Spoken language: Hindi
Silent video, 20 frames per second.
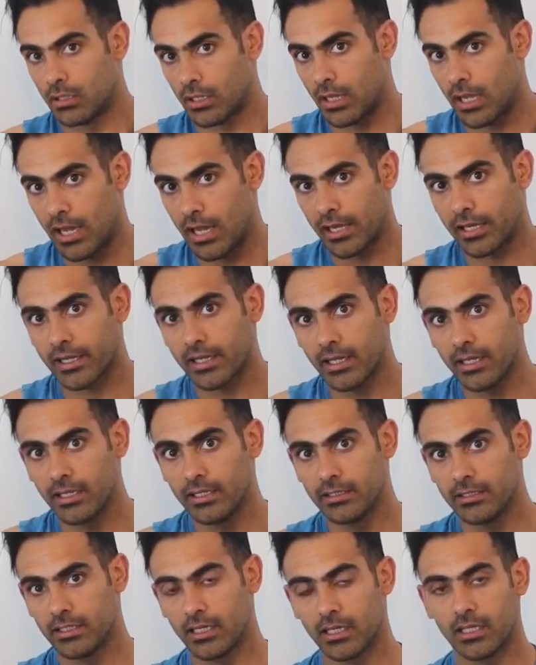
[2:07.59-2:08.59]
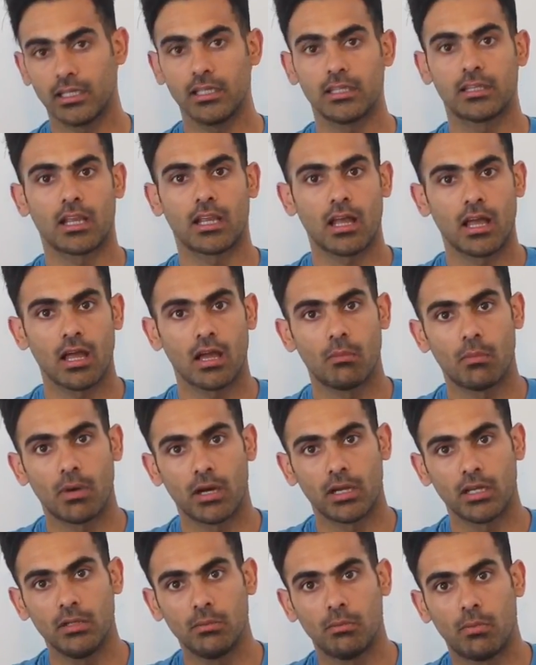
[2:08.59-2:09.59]
कार के इंजन की तरह
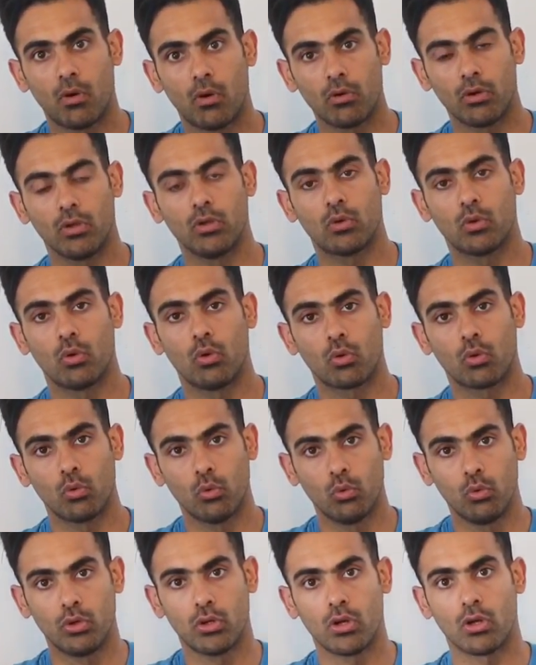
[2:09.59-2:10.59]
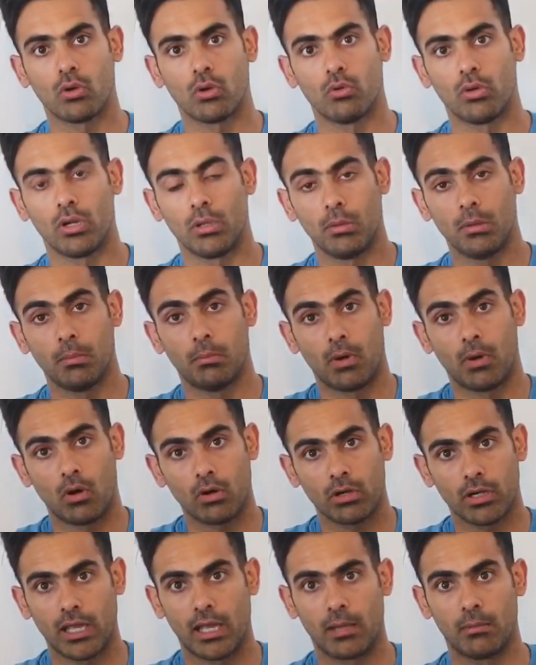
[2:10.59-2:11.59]
हमारी बॉडी को कूल डाउन होने में
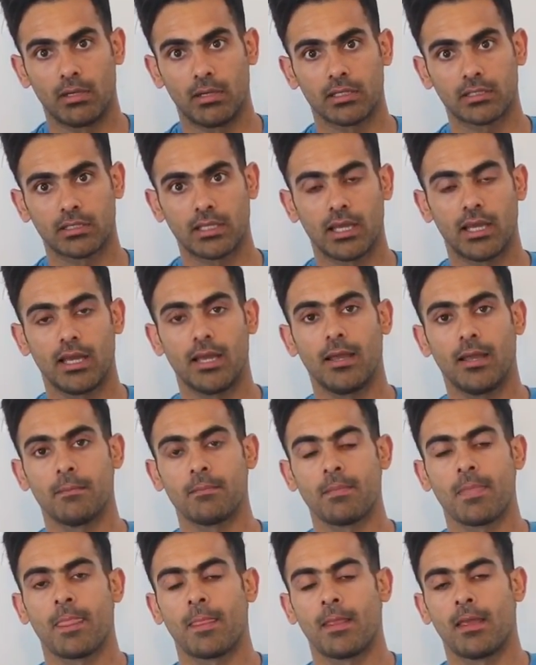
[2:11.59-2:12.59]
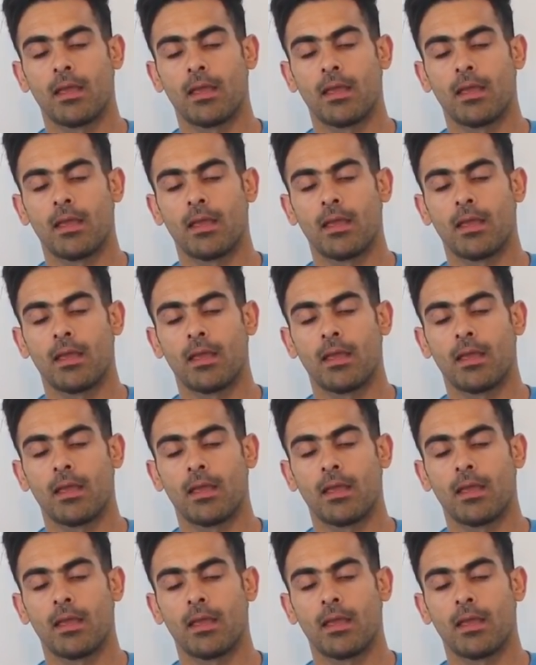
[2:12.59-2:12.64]
बहुत टाइम लगता है